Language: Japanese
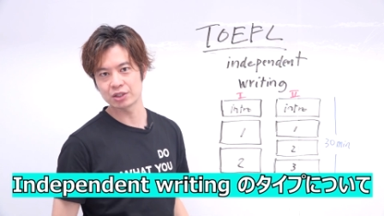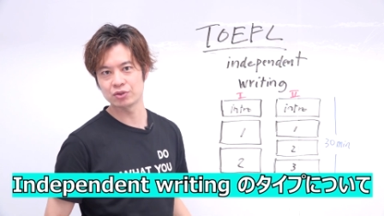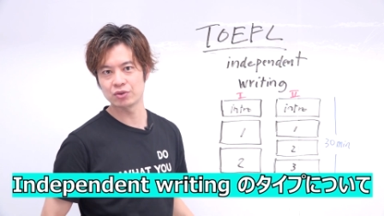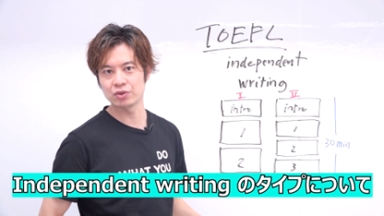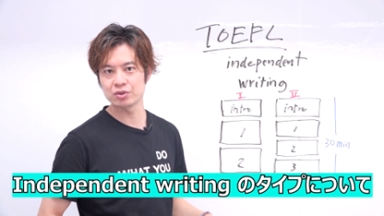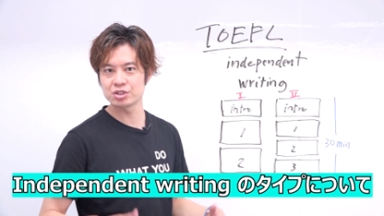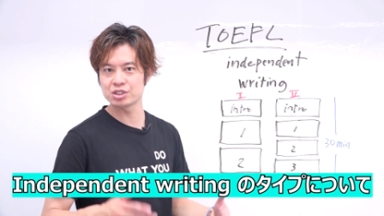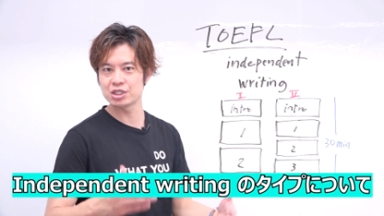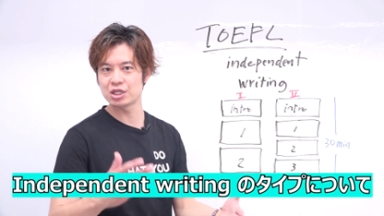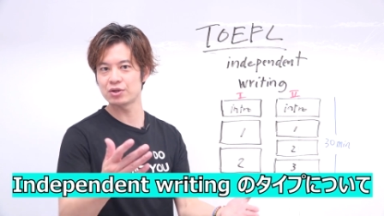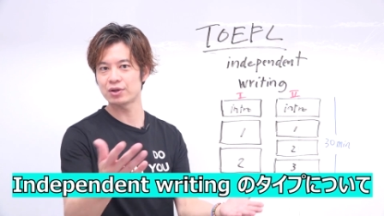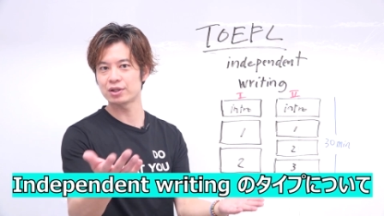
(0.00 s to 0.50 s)

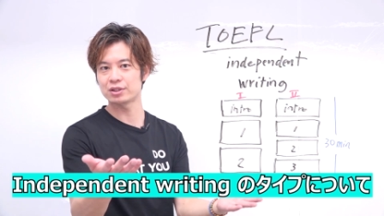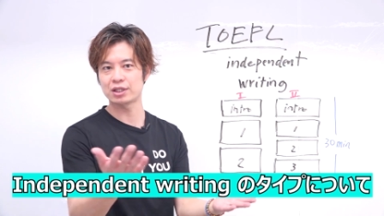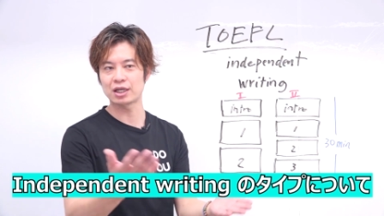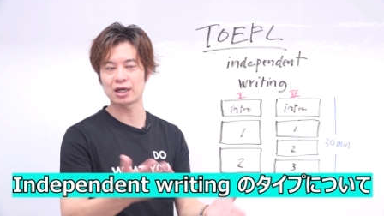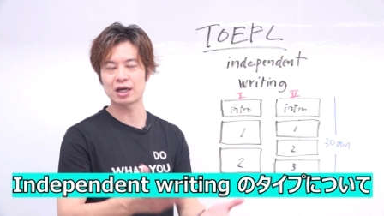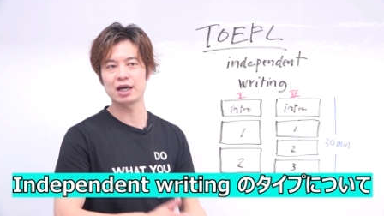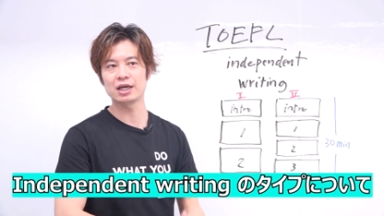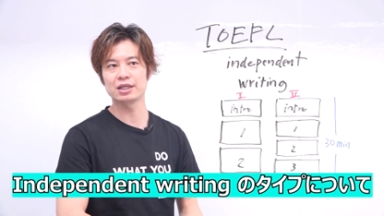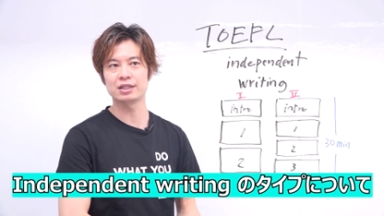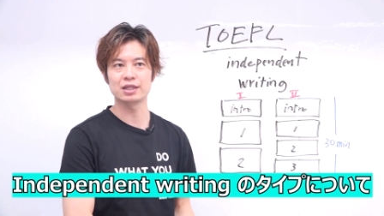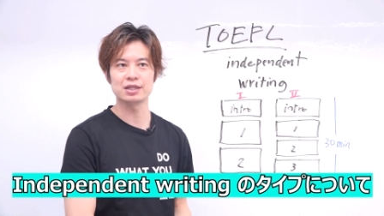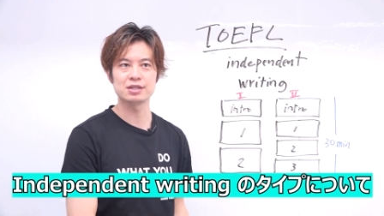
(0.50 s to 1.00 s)
どちらの方が
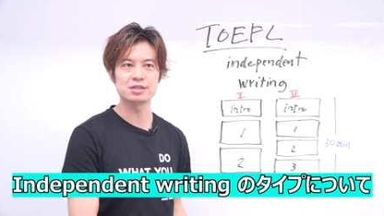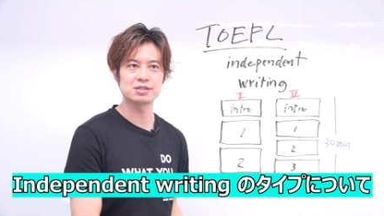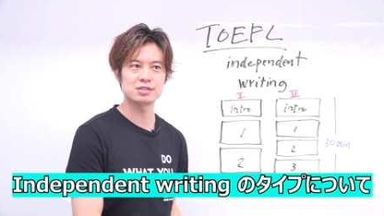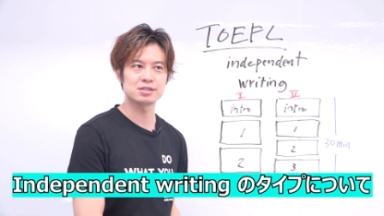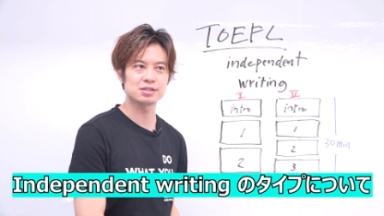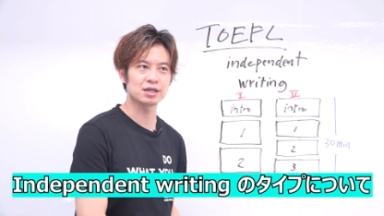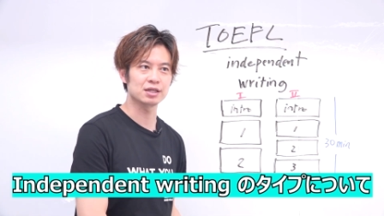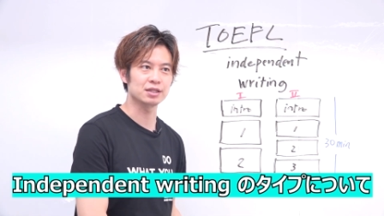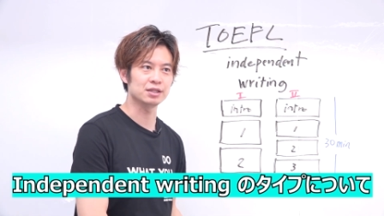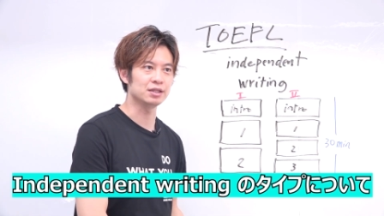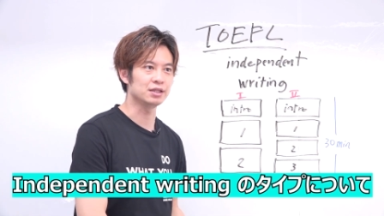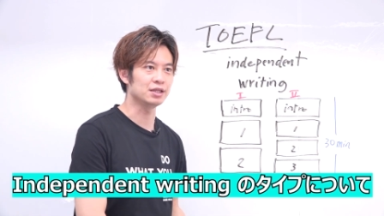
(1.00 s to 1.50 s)
高い点
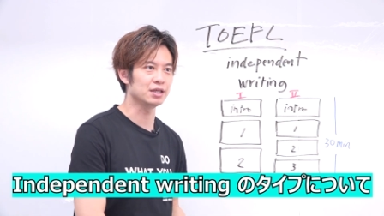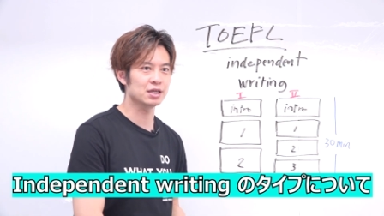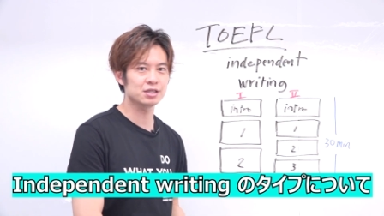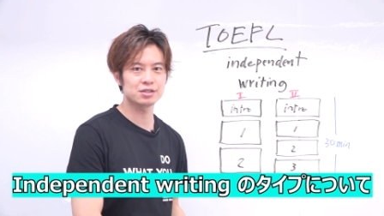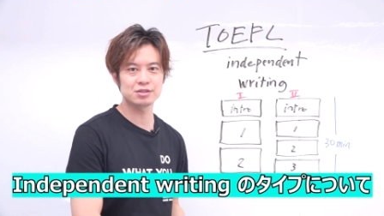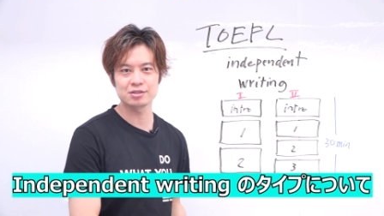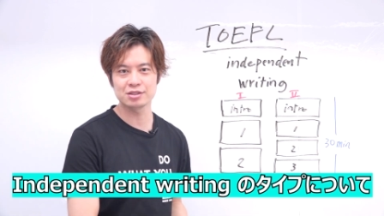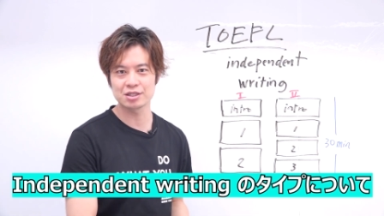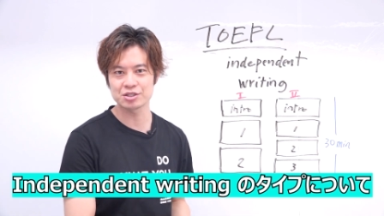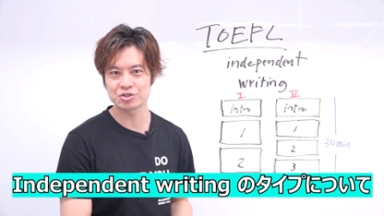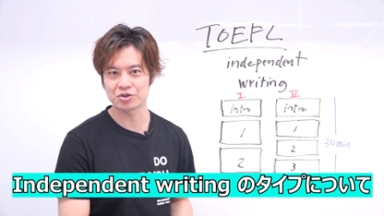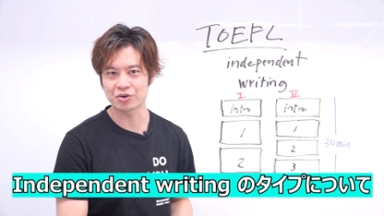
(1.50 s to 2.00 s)
数が出や
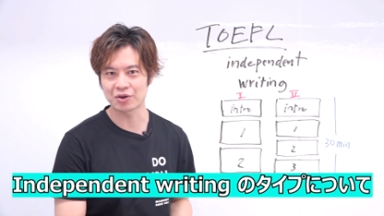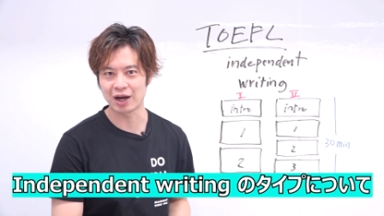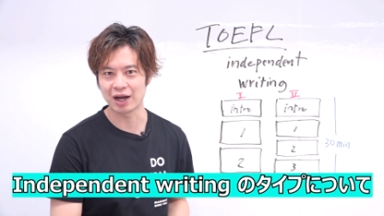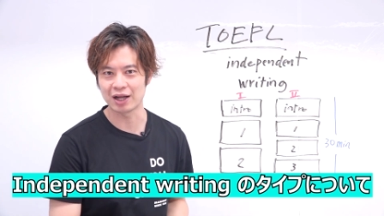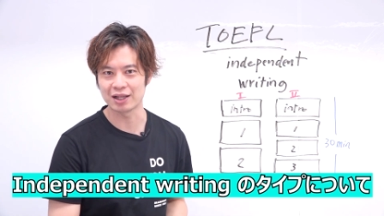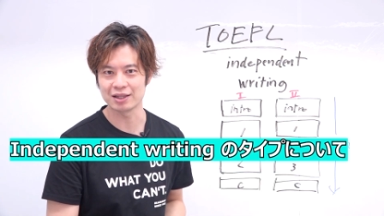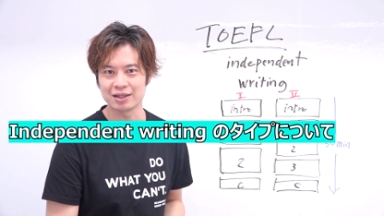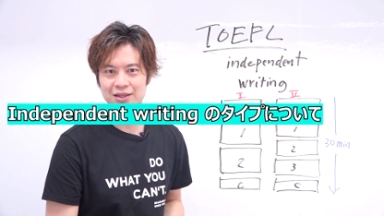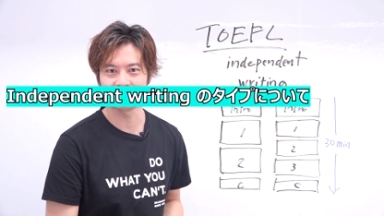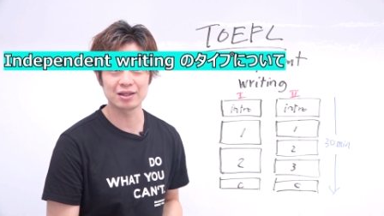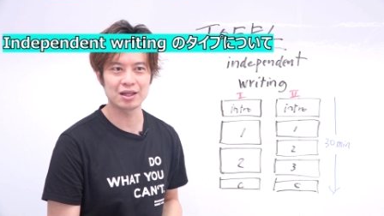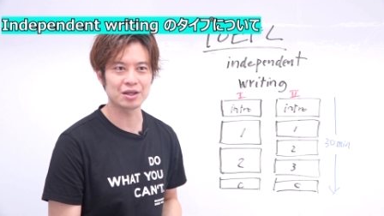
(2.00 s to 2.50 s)
すいんでしょう
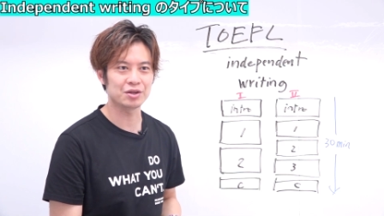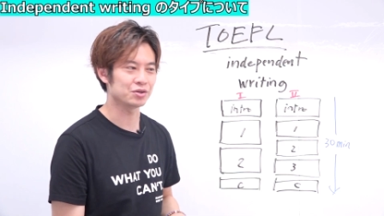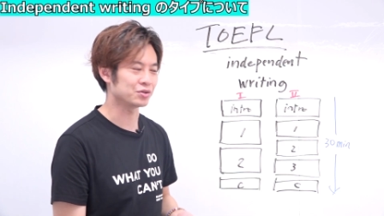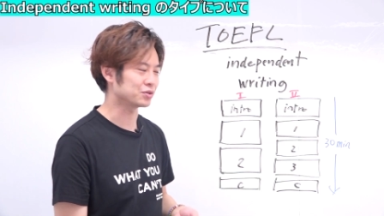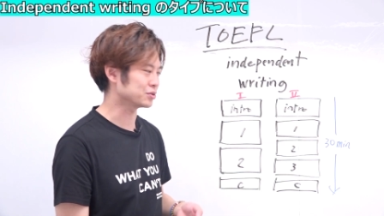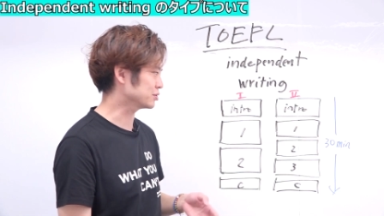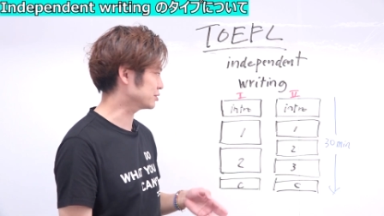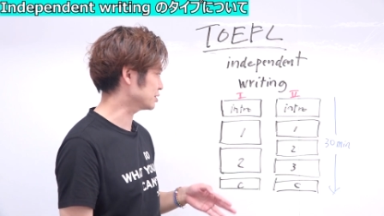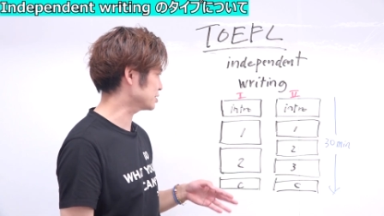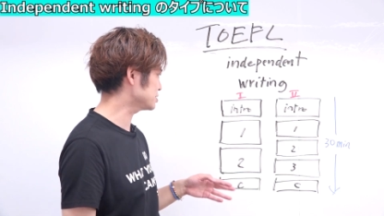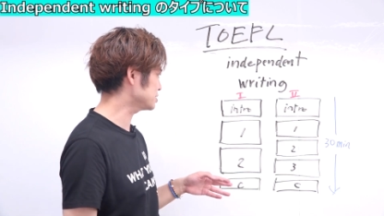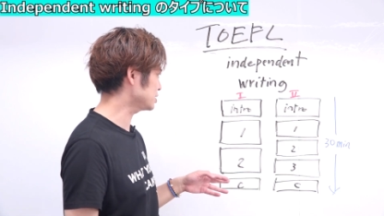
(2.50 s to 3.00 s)
かっていう
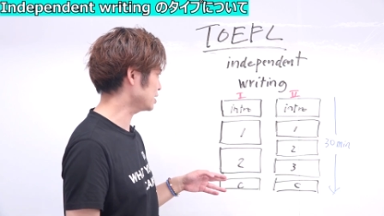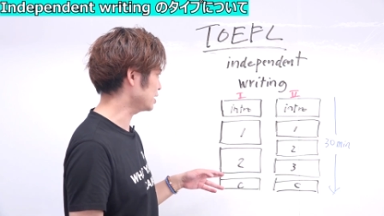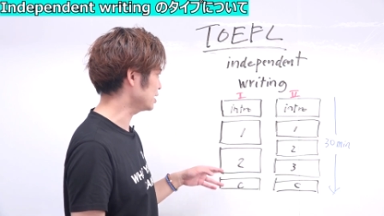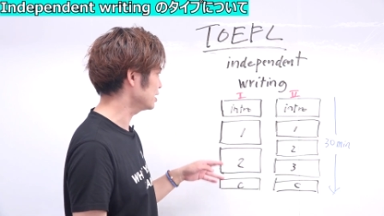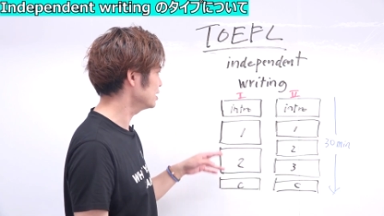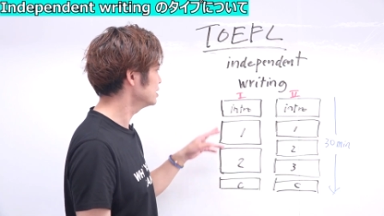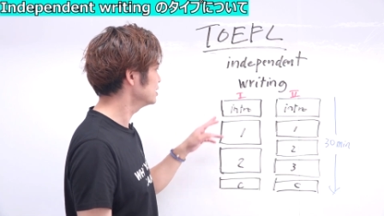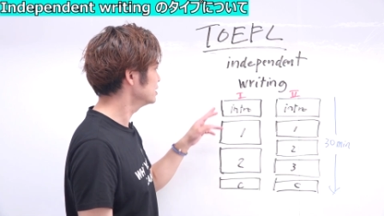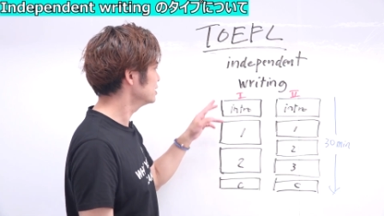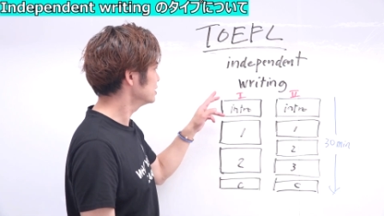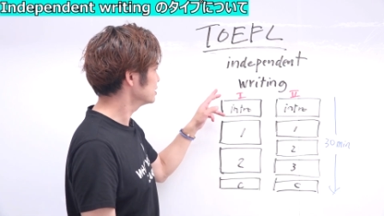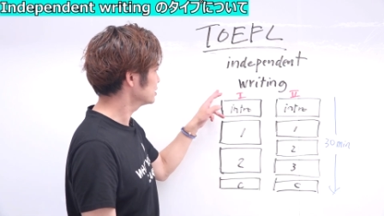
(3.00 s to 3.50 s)
ことです
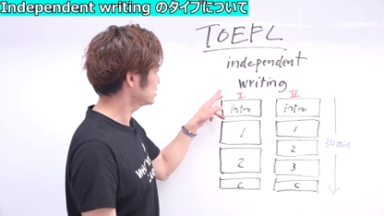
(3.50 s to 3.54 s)
ね。